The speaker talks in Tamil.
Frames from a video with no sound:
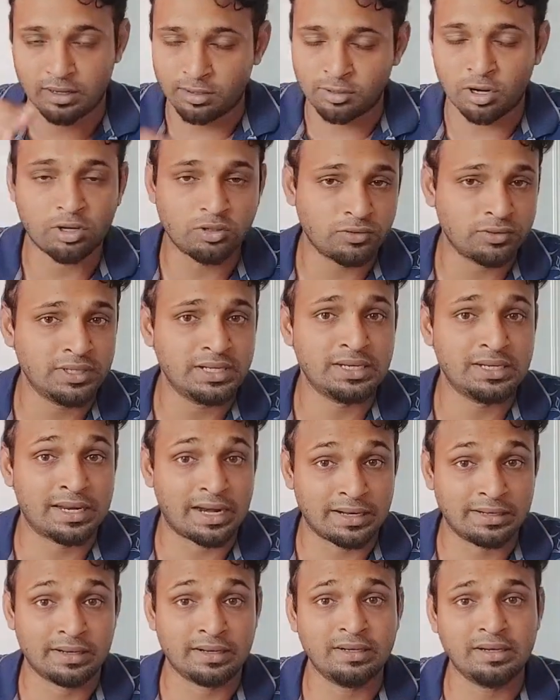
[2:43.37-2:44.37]
நாட் ஓன்லி
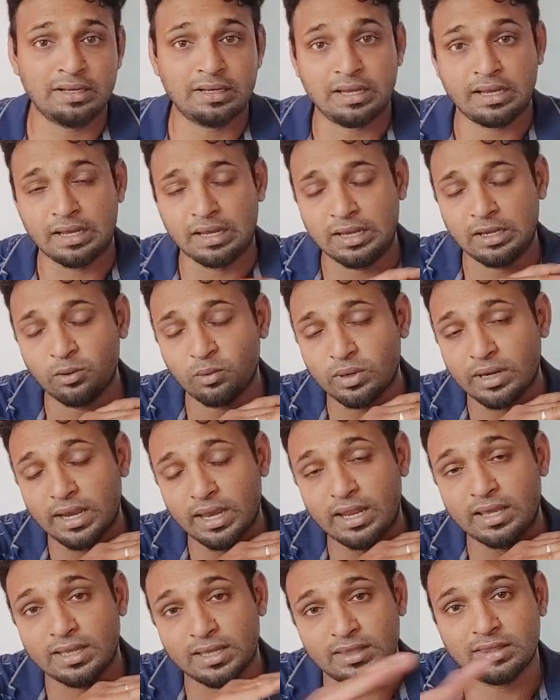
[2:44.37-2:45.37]
லண்டன்
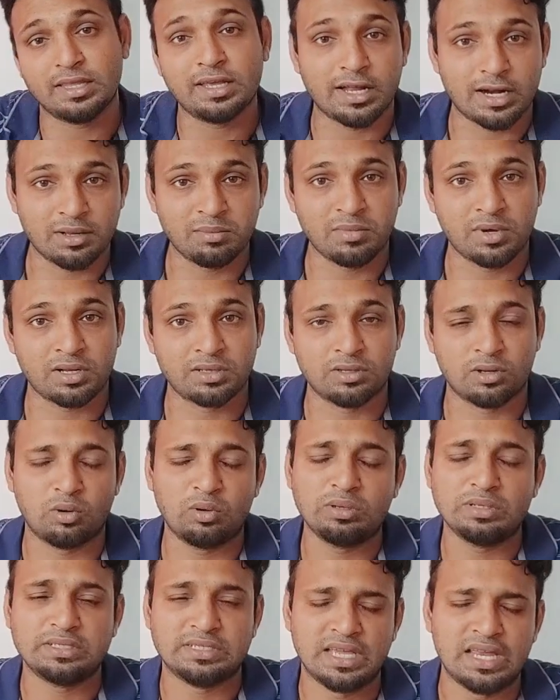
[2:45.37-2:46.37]
யூகேல எந்த இடமா
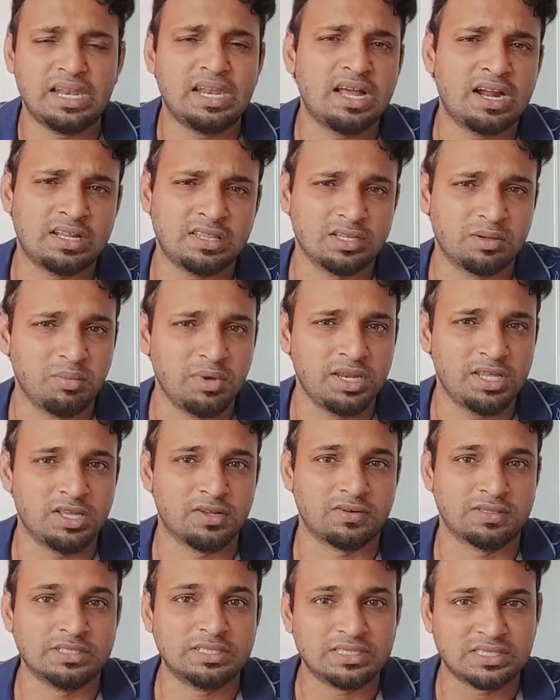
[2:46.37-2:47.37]
இருந்தாலும் எல்லா இடத்துக்குமே
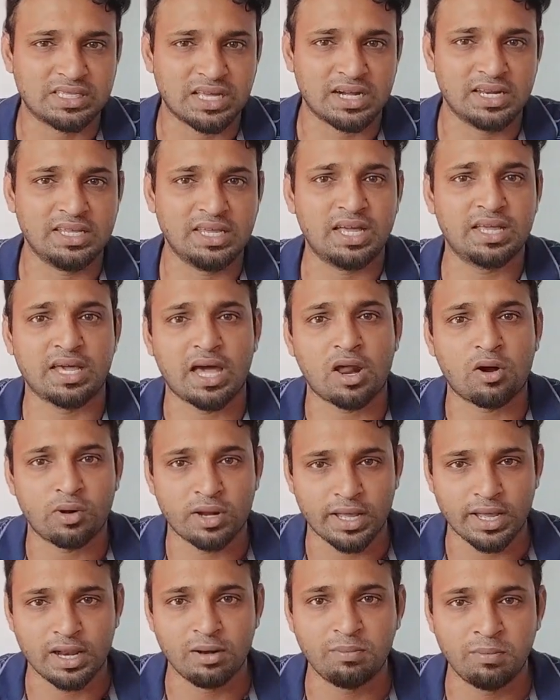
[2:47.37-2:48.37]
நீங்கள் வந்து தனியாக
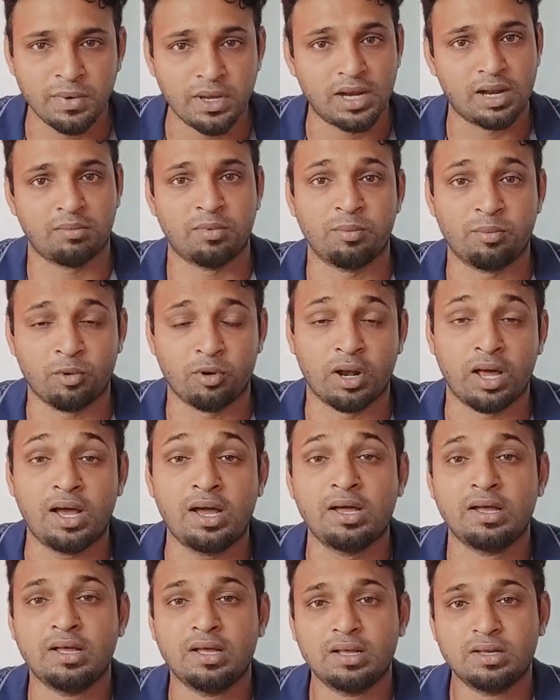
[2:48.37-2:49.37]
யாரோடைய ஹெல்ப்புமே இல்லாமல் போகலாம்
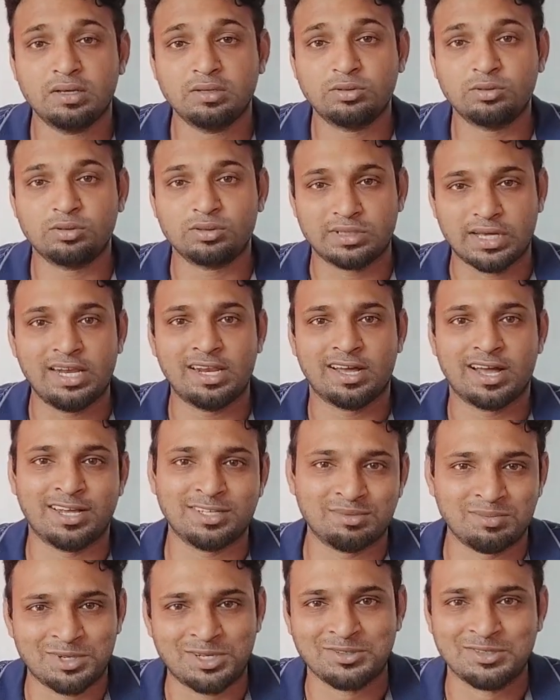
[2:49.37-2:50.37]
ஸோ கையில்
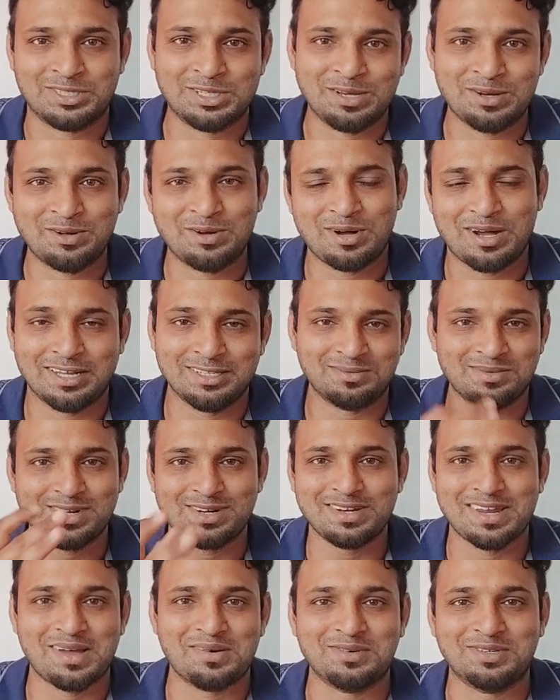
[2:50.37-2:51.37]
காசு மட்டும் வச்சுக்கணும் அது
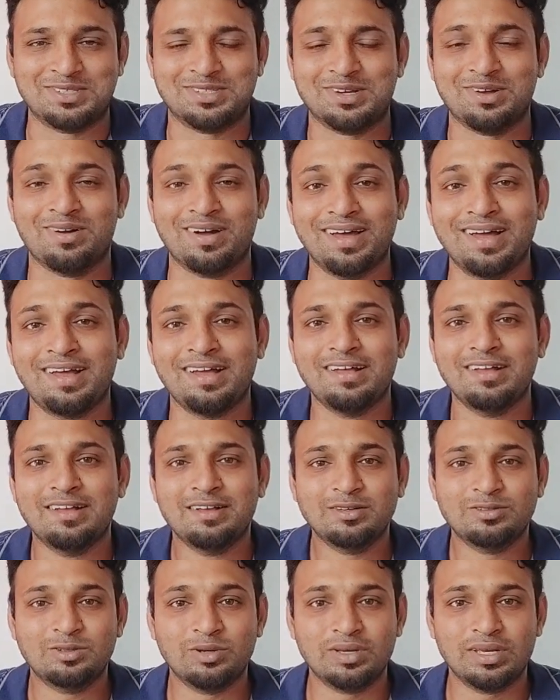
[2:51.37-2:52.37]
மட்டும் ஞாபகம் வச்சுக்கோங்க
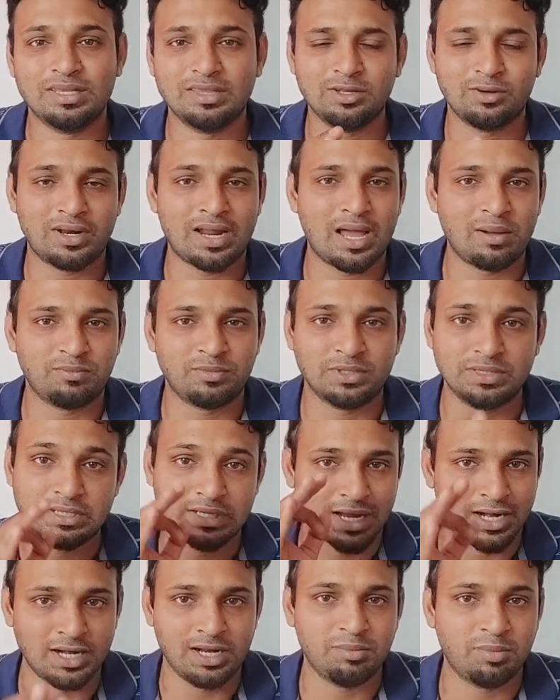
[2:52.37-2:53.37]
ஸோ இந்த ஒரு ஆப் வந்து
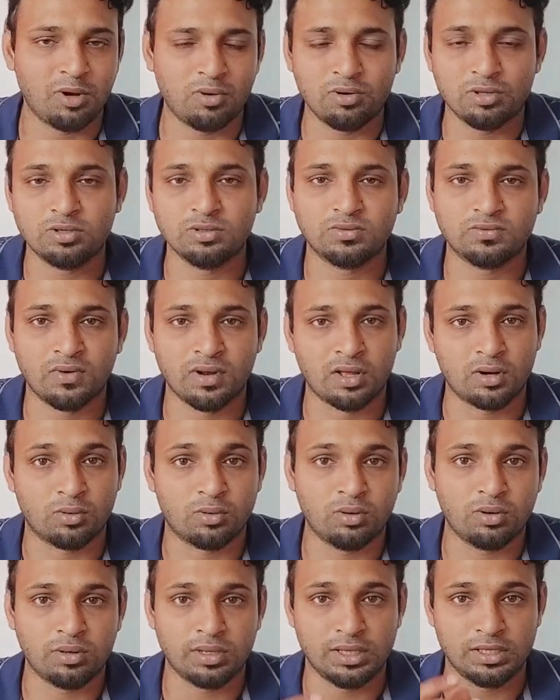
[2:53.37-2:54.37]
கண்டிப்பாக உங்களுக்கு யூஸ்ஃபுல்லாக
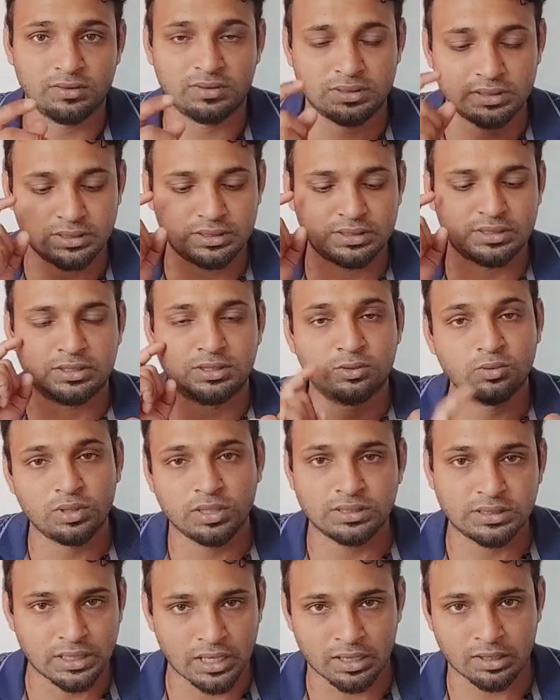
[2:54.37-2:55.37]
இருக்கும் இது வந்து
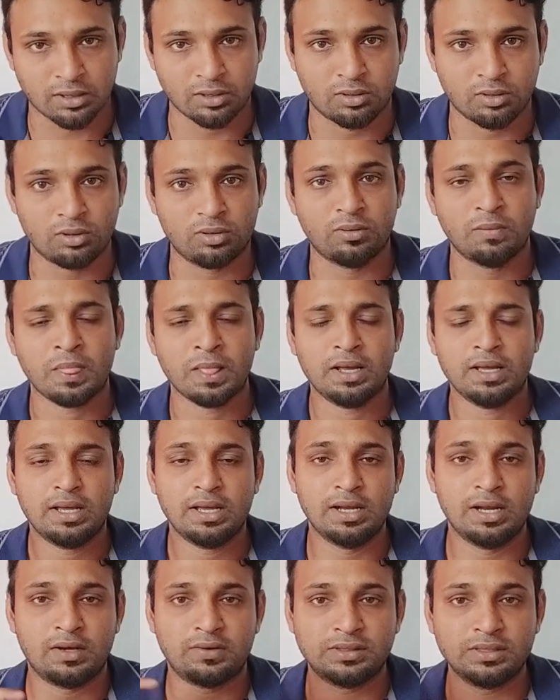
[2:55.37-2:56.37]
ஸ்டூடெண்ட்ஸாக இருக்கட்டும்
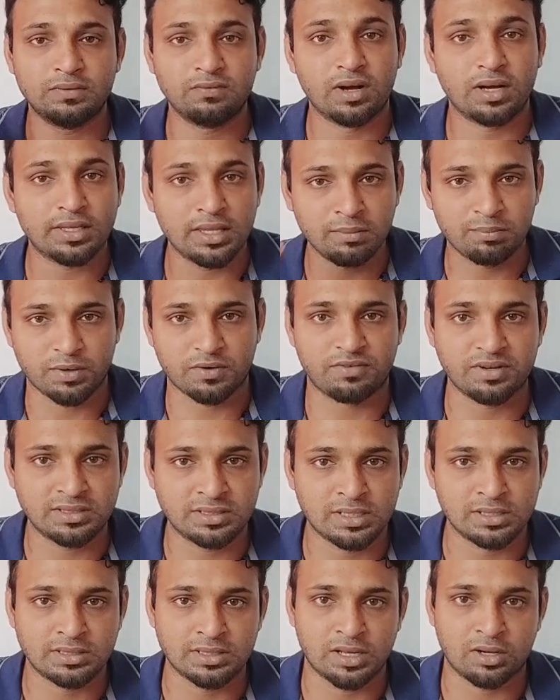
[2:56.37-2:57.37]
இல்லை வந்து ஒர்க்கிங்
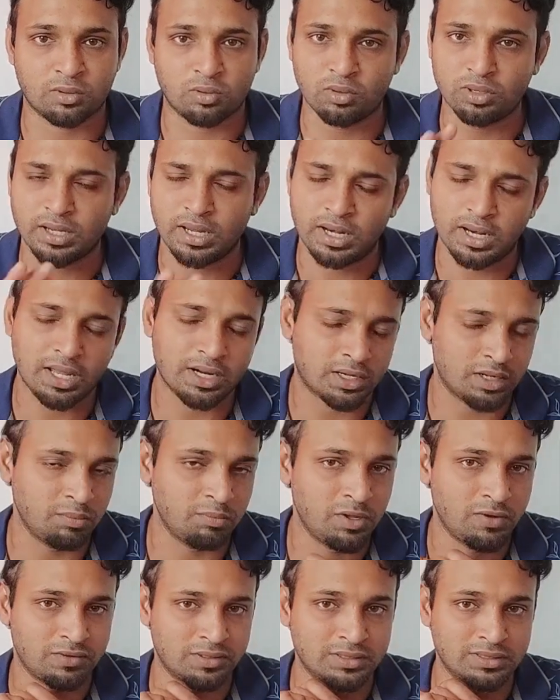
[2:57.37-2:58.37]
ப்ரொஃபஷனல்ஸாக இருக்கும்
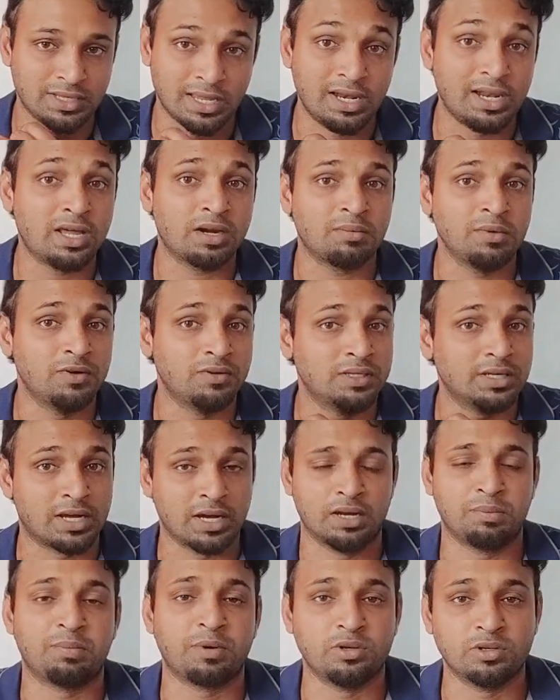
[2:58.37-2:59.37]
எல்லாருக்குமே வந்து எல்லாருக்குமே வந்து
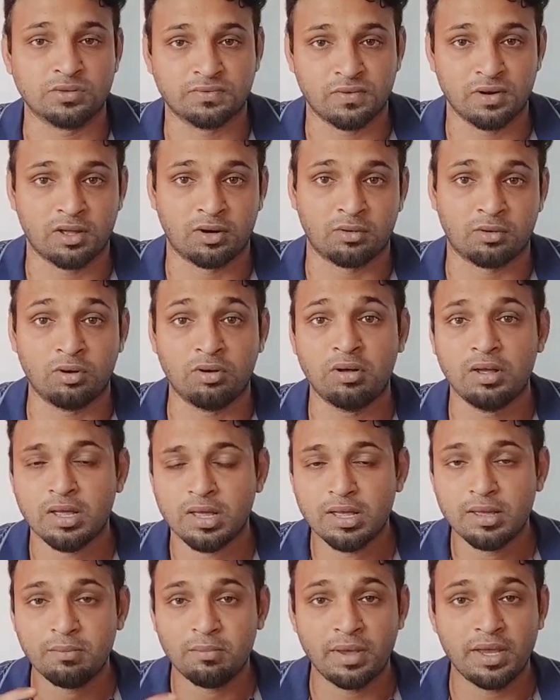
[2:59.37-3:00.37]
கண்டிப்பாக யூஸ்ஃபுல்லாக இருக்கும்
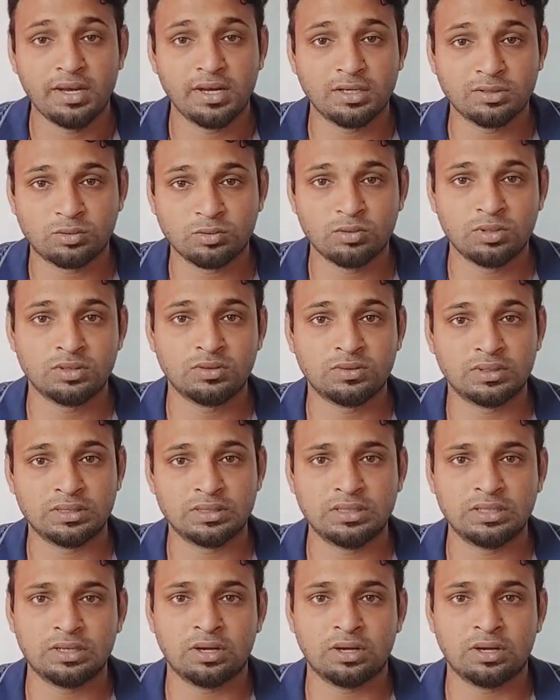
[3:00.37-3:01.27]
மெயினாக ஸ்டூடெண்ட்ஸ் வந்து